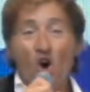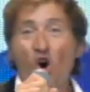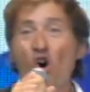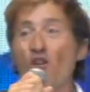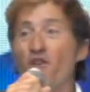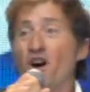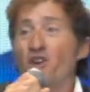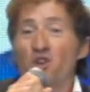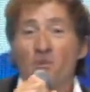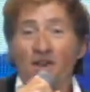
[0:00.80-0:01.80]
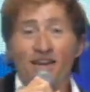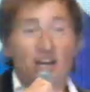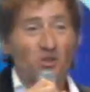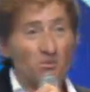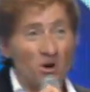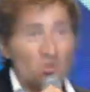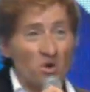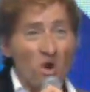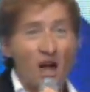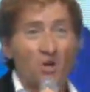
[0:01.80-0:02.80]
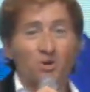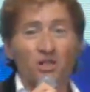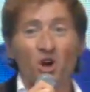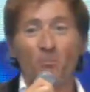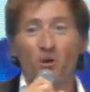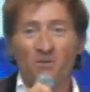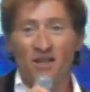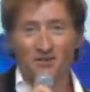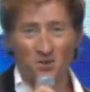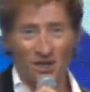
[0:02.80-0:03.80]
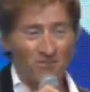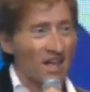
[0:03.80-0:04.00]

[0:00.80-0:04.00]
on va demander à tout le monde de nous raconter leur première fois.